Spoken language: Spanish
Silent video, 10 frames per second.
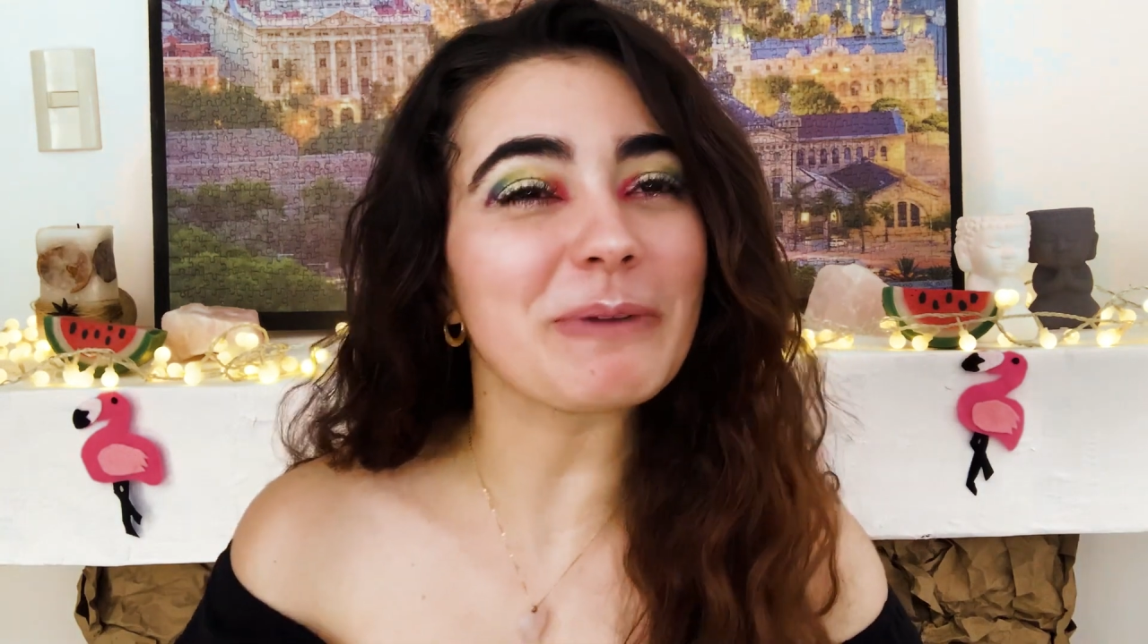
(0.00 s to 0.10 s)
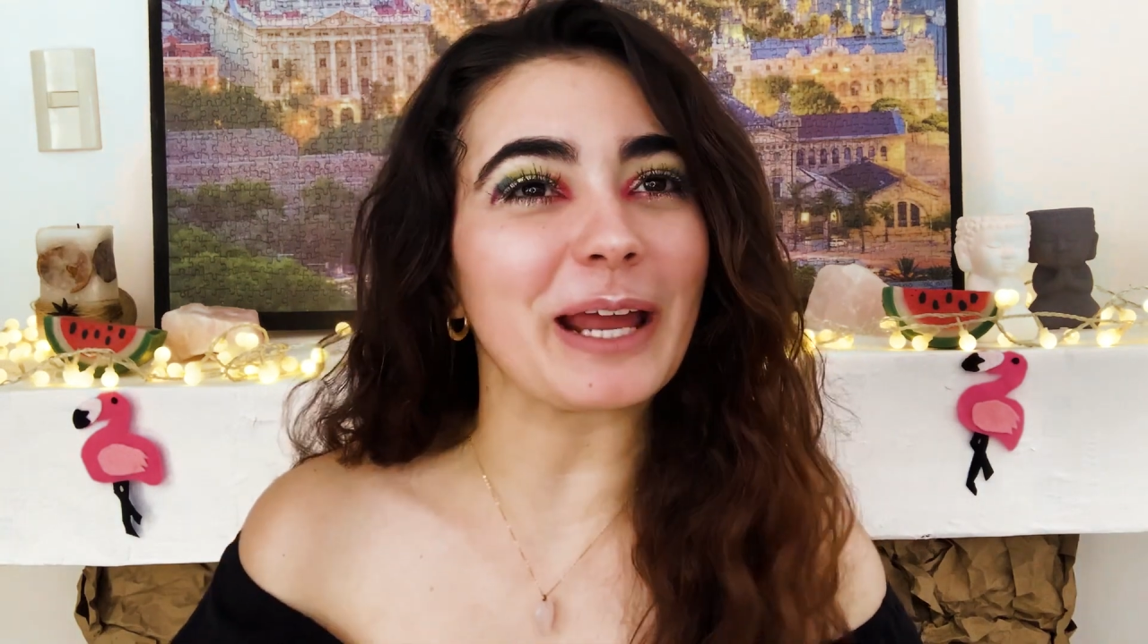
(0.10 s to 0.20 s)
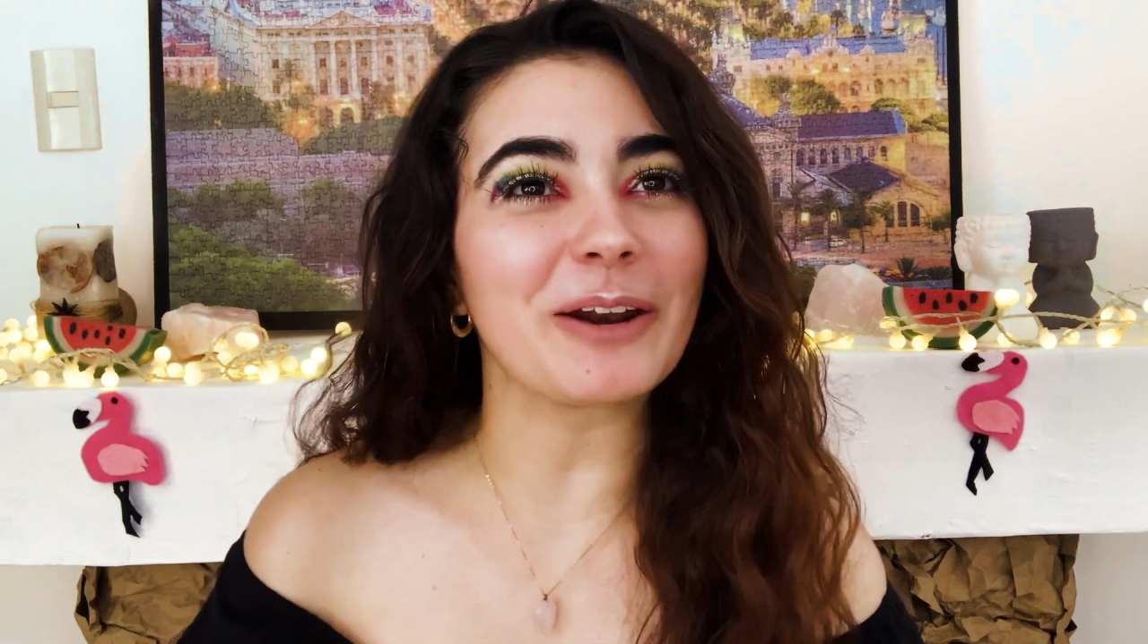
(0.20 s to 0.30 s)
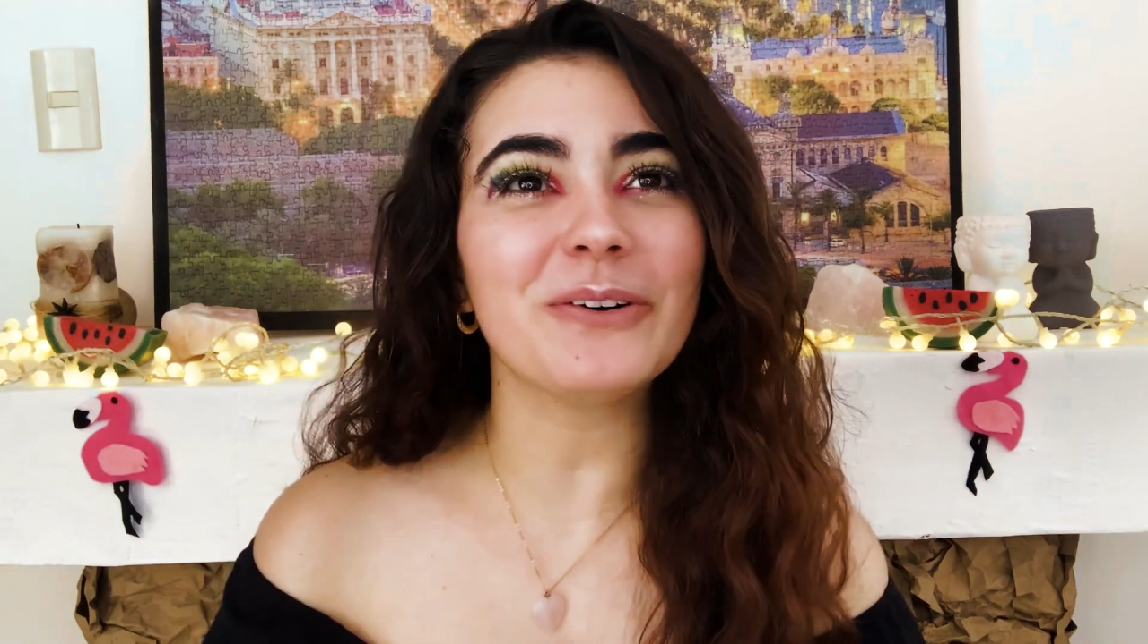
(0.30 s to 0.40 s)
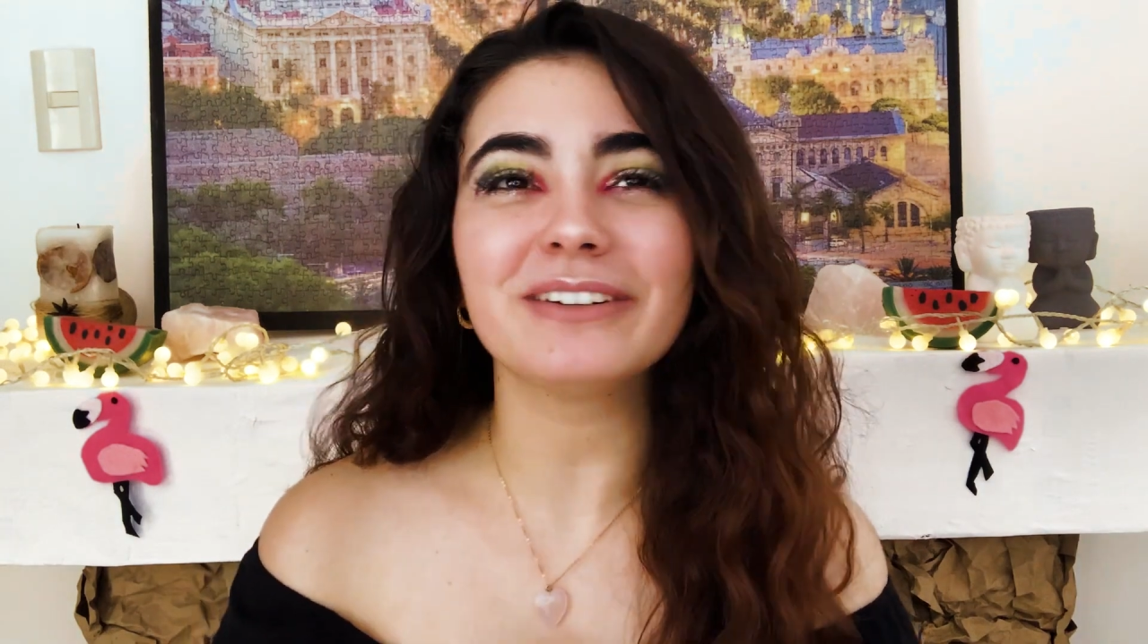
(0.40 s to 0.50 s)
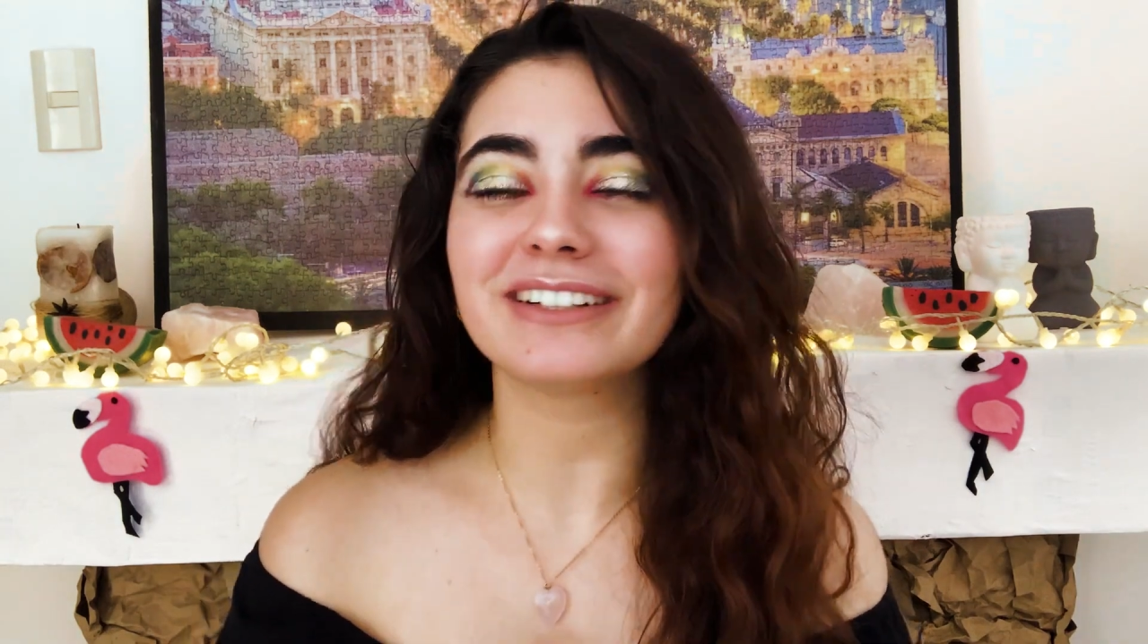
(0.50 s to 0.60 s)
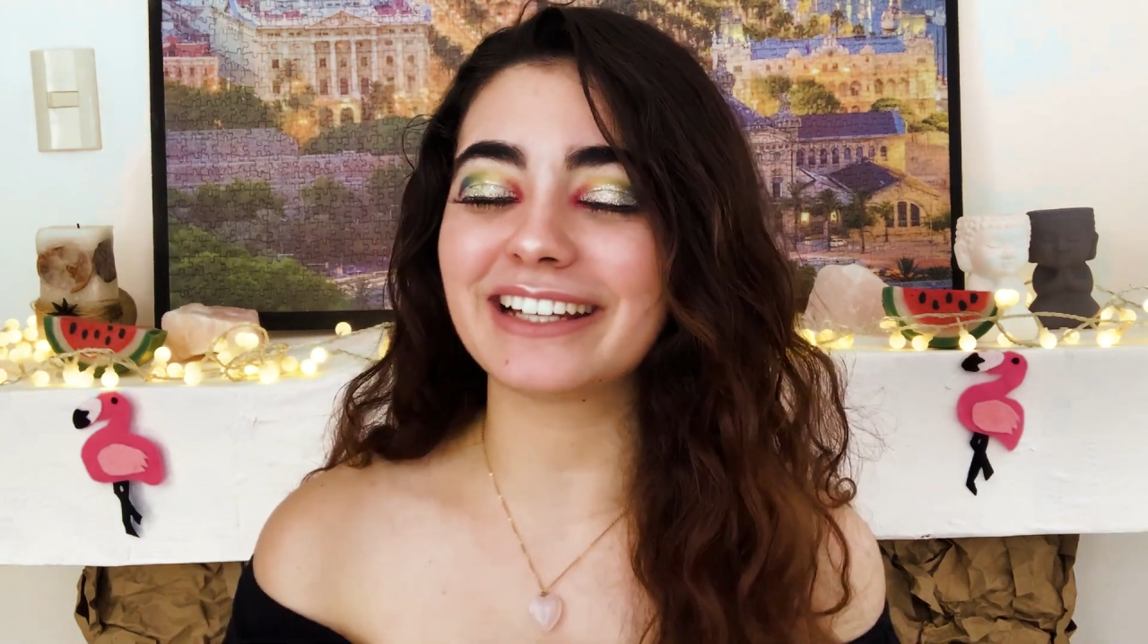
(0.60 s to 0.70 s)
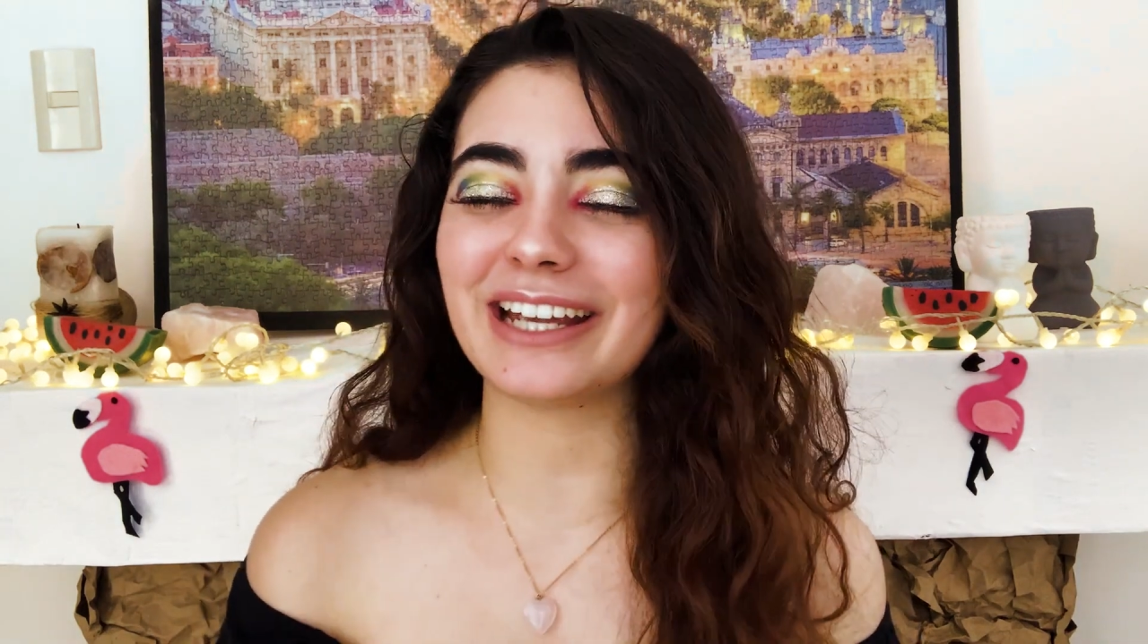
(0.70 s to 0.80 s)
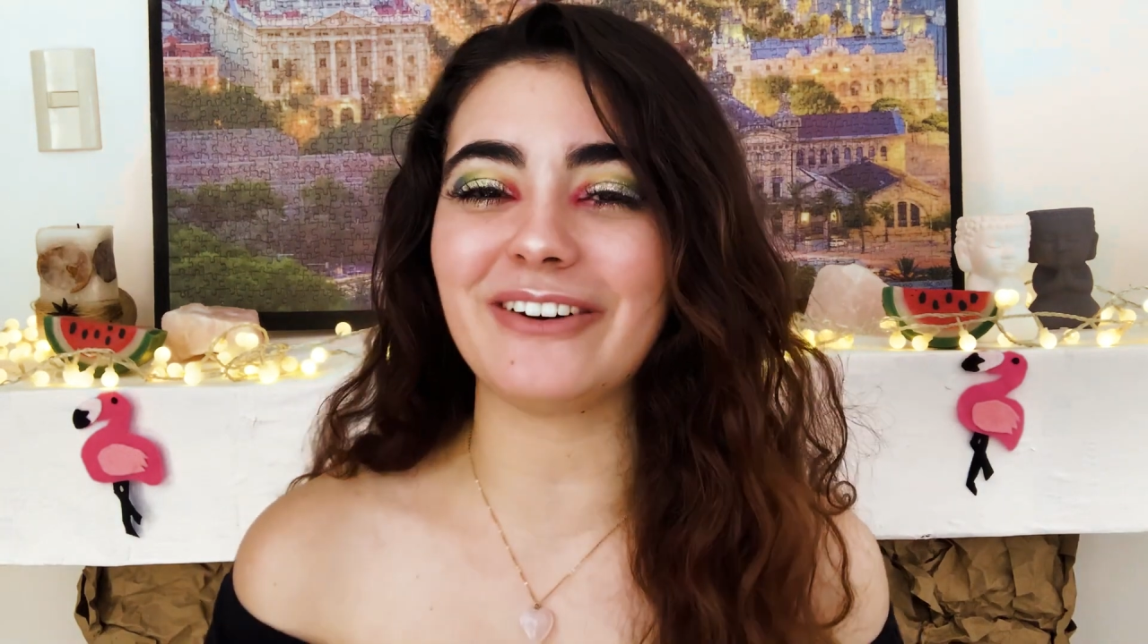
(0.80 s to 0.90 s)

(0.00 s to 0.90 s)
pero qué